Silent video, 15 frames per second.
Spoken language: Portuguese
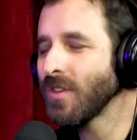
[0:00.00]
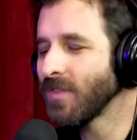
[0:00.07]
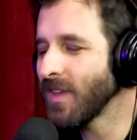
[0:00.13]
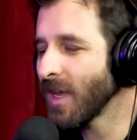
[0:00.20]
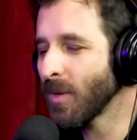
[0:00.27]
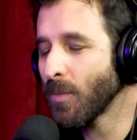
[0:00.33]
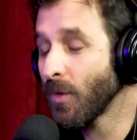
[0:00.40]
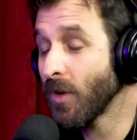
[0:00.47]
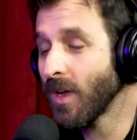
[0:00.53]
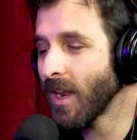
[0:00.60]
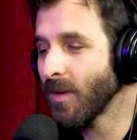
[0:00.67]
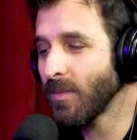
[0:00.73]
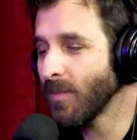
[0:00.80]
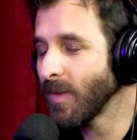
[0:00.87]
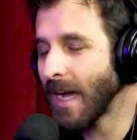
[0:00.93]
OTV era um
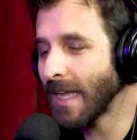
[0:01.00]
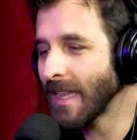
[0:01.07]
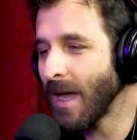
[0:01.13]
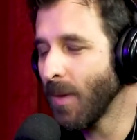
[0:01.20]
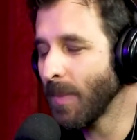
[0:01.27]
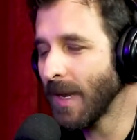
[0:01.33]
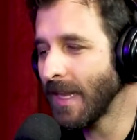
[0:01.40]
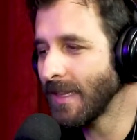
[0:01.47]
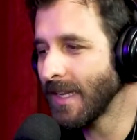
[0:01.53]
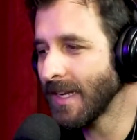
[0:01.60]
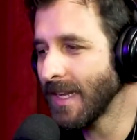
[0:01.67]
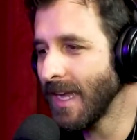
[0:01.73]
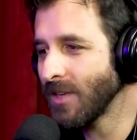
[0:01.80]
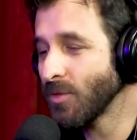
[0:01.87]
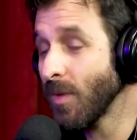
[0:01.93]
programa, um canal pela
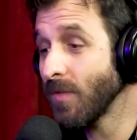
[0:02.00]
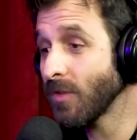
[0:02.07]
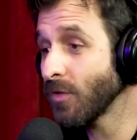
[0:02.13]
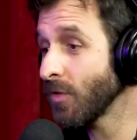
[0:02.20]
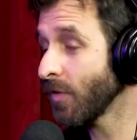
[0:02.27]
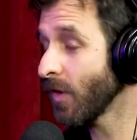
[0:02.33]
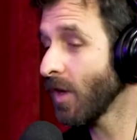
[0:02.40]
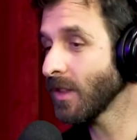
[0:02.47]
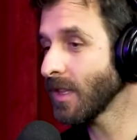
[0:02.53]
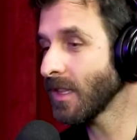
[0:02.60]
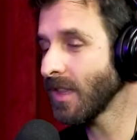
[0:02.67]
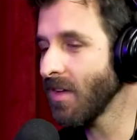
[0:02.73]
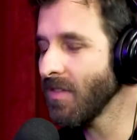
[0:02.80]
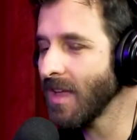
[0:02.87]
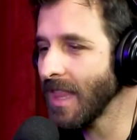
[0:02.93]
internet. Uma vez o
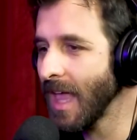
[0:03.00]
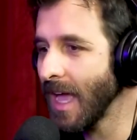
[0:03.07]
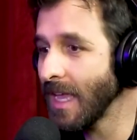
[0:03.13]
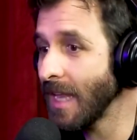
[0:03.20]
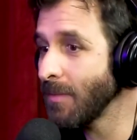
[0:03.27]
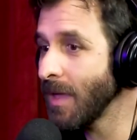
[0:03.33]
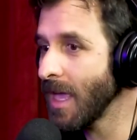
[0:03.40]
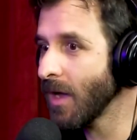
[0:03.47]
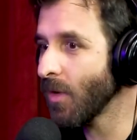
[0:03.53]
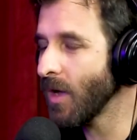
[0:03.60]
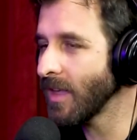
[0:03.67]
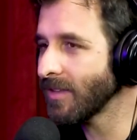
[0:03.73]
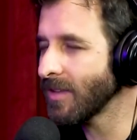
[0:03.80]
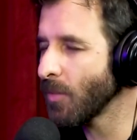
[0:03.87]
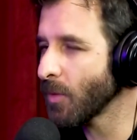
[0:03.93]
Frota tava lá e ele uhum. me
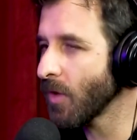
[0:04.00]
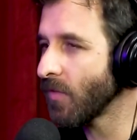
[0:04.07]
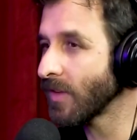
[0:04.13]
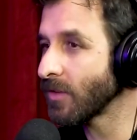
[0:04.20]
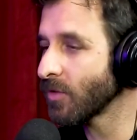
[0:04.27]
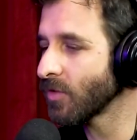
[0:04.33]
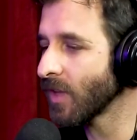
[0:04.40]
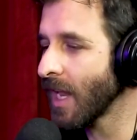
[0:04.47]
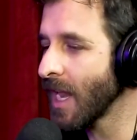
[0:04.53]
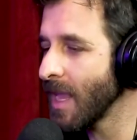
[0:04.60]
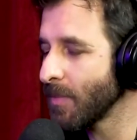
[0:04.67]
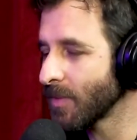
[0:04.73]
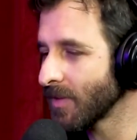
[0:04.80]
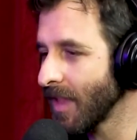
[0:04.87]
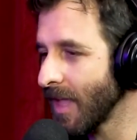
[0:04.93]
reconheceu, porque eu fazia os
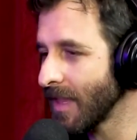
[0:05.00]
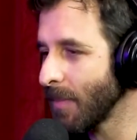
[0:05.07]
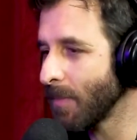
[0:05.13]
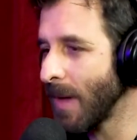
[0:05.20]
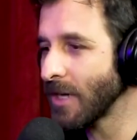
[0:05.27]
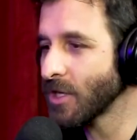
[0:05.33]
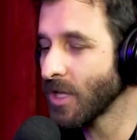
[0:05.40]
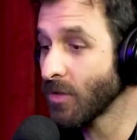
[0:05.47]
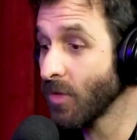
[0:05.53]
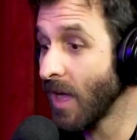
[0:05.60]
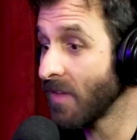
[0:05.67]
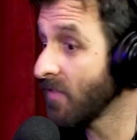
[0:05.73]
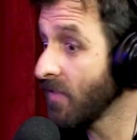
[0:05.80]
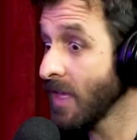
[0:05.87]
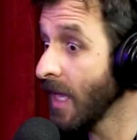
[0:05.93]
clipes lá da página do
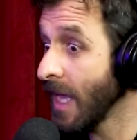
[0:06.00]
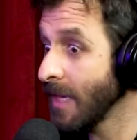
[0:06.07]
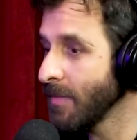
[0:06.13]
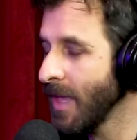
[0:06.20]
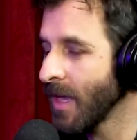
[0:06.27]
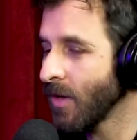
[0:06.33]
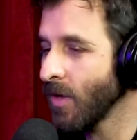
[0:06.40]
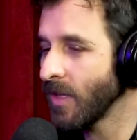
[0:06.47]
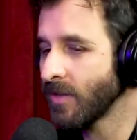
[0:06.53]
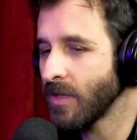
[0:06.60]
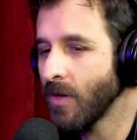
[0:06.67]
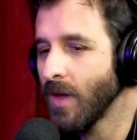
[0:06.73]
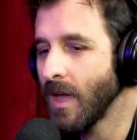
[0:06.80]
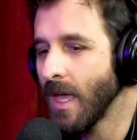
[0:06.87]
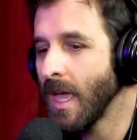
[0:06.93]
Rafinha, ele me
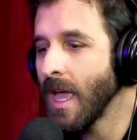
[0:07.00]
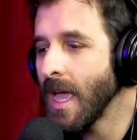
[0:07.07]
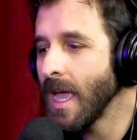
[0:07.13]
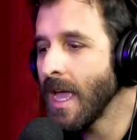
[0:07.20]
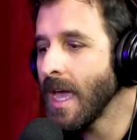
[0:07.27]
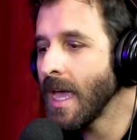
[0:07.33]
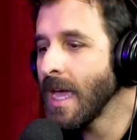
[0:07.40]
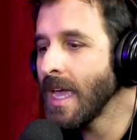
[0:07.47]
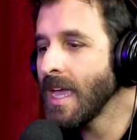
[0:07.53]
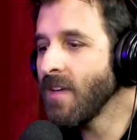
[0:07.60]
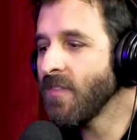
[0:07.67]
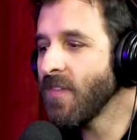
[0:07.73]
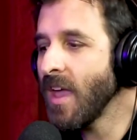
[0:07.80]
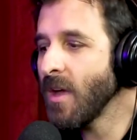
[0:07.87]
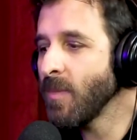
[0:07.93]
reconheceu.
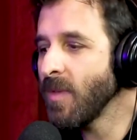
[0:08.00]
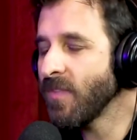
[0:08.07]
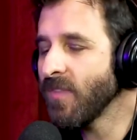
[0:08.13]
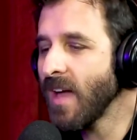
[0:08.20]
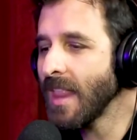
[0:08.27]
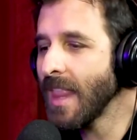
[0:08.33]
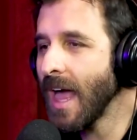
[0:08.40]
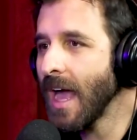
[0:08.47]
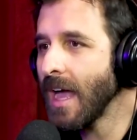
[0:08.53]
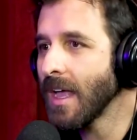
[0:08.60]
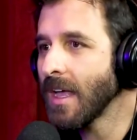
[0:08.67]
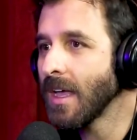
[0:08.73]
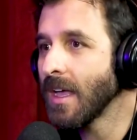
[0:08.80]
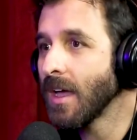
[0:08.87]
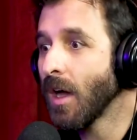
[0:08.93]
E veio me
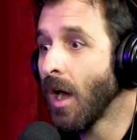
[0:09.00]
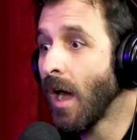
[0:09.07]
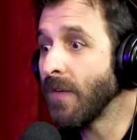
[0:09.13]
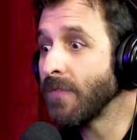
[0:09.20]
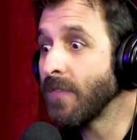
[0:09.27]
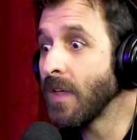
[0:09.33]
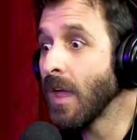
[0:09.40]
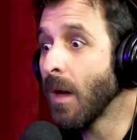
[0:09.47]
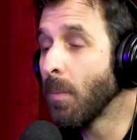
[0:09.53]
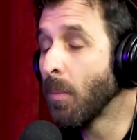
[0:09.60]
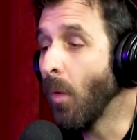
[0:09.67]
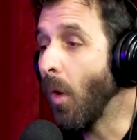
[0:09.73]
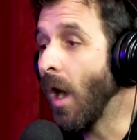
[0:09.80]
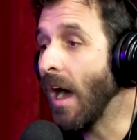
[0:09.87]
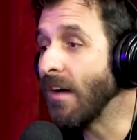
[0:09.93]
falar. Rafinha,
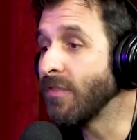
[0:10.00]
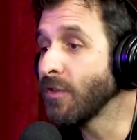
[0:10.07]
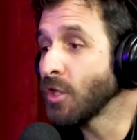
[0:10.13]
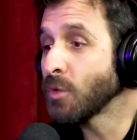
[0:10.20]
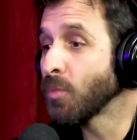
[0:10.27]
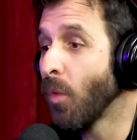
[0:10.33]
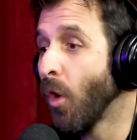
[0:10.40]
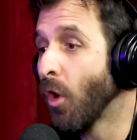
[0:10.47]
porra, fiz